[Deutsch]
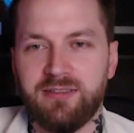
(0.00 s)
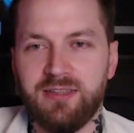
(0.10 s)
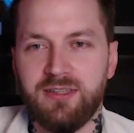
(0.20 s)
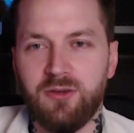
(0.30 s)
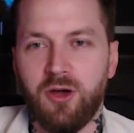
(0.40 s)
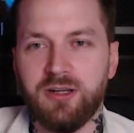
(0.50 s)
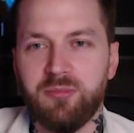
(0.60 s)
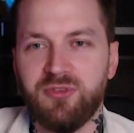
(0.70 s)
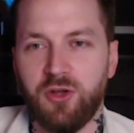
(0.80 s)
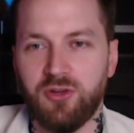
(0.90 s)
dass ich
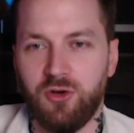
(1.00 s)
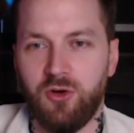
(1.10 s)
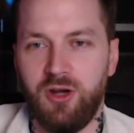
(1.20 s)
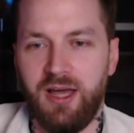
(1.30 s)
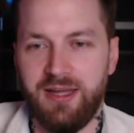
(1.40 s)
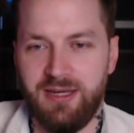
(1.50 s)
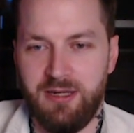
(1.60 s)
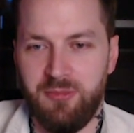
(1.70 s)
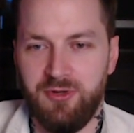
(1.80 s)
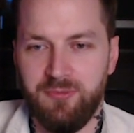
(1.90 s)
irgendeine besondere Rolle
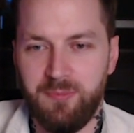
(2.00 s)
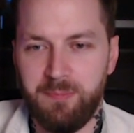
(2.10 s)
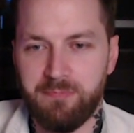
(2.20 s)
einnehme.